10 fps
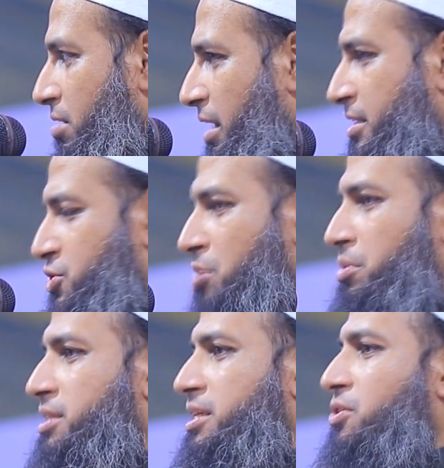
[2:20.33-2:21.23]
একটা
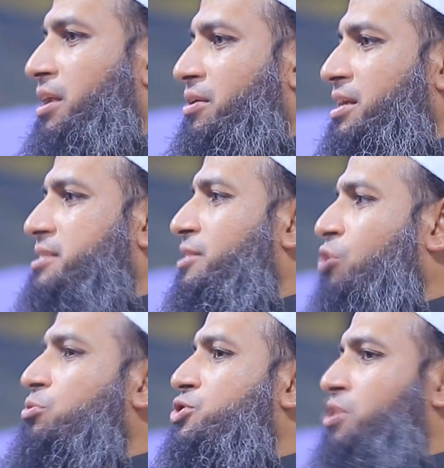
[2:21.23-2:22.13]
সময় ঠিক করা হয়েছে
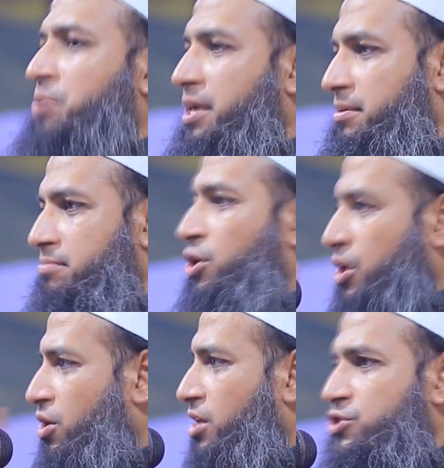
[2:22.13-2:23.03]
অমুক সময়ে মনে
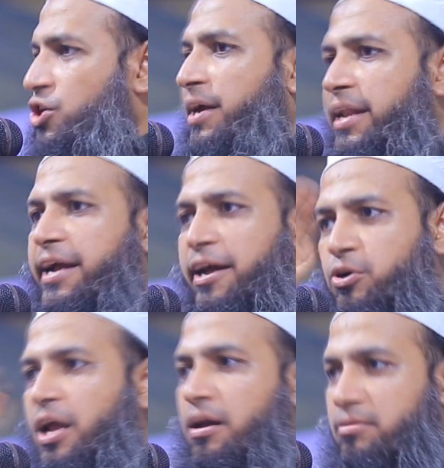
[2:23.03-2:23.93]
করেন সকাল এগারোটা